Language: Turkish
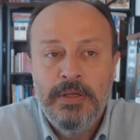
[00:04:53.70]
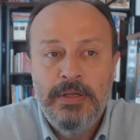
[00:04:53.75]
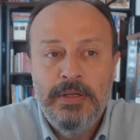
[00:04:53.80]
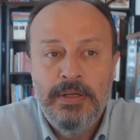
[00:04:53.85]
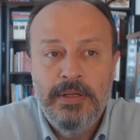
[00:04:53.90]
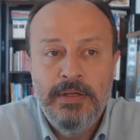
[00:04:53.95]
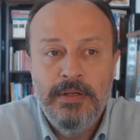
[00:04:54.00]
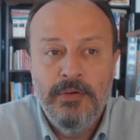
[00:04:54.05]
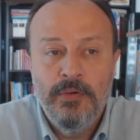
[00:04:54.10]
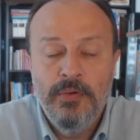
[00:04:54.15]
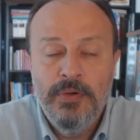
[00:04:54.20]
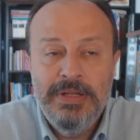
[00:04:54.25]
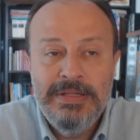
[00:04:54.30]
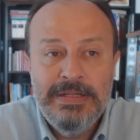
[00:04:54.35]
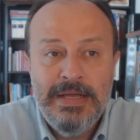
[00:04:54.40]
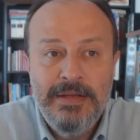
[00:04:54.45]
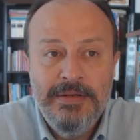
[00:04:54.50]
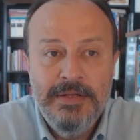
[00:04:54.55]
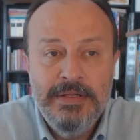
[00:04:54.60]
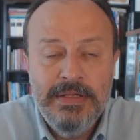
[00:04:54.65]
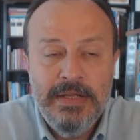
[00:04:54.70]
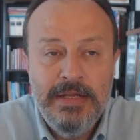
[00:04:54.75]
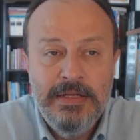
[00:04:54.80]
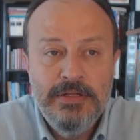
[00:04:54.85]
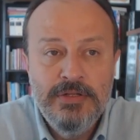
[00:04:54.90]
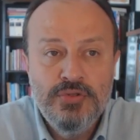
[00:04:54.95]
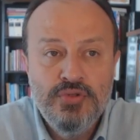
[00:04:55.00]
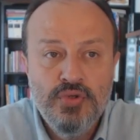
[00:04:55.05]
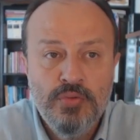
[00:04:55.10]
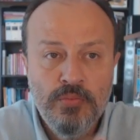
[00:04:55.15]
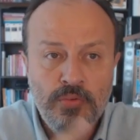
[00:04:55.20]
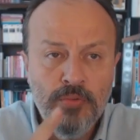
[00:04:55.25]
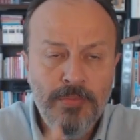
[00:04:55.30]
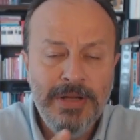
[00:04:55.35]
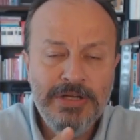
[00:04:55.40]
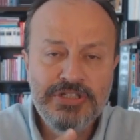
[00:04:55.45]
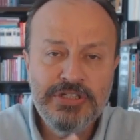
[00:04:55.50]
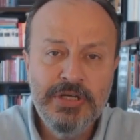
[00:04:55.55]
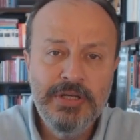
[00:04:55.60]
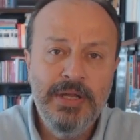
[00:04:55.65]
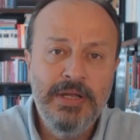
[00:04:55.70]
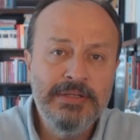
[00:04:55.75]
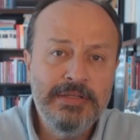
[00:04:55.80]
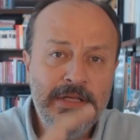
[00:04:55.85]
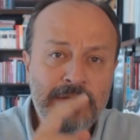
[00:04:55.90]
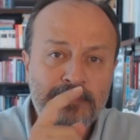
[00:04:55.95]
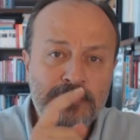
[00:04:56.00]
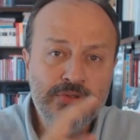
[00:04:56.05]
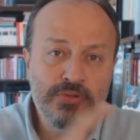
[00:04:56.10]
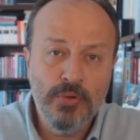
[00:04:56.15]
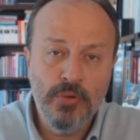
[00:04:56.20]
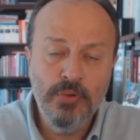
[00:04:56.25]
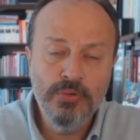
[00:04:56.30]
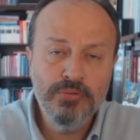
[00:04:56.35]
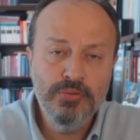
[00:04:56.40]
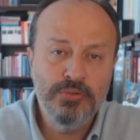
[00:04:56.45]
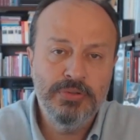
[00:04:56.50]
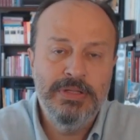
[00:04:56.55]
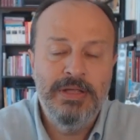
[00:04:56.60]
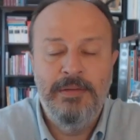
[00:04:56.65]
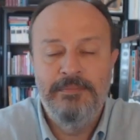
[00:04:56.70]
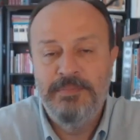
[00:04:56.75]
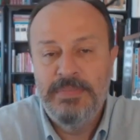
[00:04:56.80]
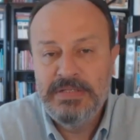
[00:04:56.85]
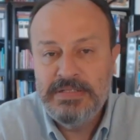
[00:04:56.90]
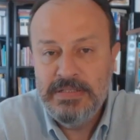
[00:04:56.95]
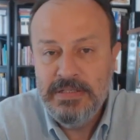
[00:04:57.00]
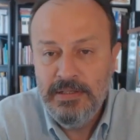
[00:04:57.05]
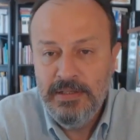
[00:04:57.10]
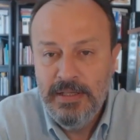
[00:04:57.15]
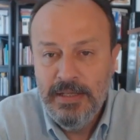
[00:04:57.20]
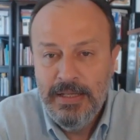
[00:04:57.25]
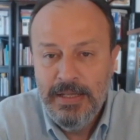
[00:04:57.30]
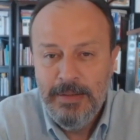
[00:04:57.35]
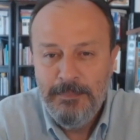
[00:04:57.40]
E, o nedenle de hani Cumhurbaşkanı adayımız odur denmesi